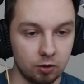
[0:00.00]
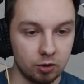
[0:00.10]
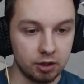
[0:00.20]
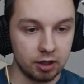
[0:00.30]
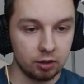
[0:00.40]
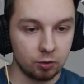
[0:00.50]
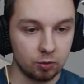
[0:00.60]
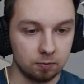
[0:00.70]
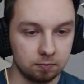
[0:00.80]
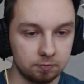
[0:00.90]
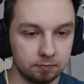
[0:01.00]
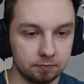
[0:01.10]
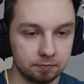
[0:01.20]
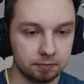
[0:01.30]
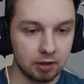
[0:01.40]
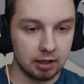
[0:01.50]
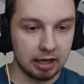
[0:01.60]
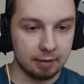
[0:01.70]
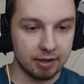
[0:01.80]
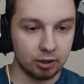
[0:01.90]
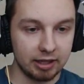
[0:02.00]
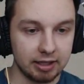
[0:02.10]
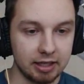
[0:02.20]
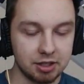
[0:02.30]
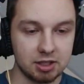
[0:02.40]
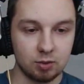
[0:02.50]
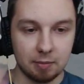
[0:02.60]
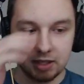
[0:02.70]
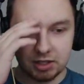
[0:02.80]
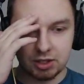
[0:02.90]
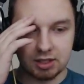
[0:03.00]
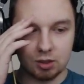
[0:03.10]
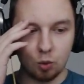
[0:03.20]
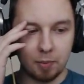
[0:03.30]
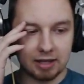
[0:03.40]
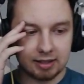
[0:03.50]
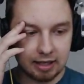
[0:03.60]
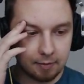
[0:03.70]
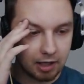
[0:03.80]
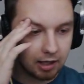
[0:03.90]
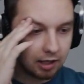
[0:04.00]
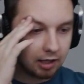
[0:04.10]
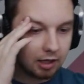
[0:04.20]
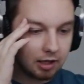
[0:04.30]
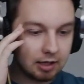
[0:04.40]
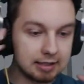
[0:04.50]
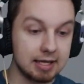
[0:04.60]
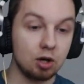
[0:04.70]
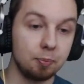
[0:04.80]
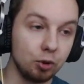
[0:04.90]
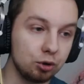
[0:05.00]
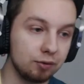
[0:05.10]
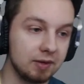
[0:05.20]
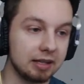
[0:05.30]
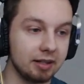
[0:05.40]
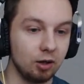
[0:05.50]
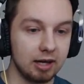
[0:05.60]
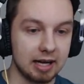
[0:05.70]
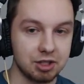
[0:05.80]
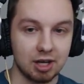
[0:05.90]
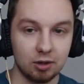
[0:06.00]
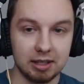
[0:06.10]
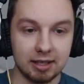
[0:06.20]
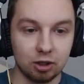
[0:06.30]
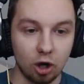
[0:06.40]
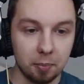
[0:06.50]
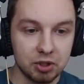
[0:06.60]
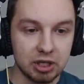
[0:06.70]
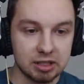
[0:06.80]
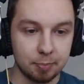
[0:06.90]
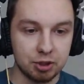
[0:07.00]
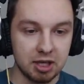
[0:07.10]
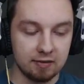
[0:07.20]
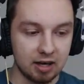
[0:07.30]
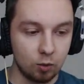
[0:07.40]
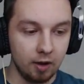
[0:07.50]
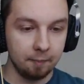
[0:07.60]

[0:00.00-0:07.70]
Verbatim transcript: Ojejku. A Manojek jeszcze słabiej, jeszcze z upadkiem. Zero punktów dla tego gracza, no i kto by się spodziewał?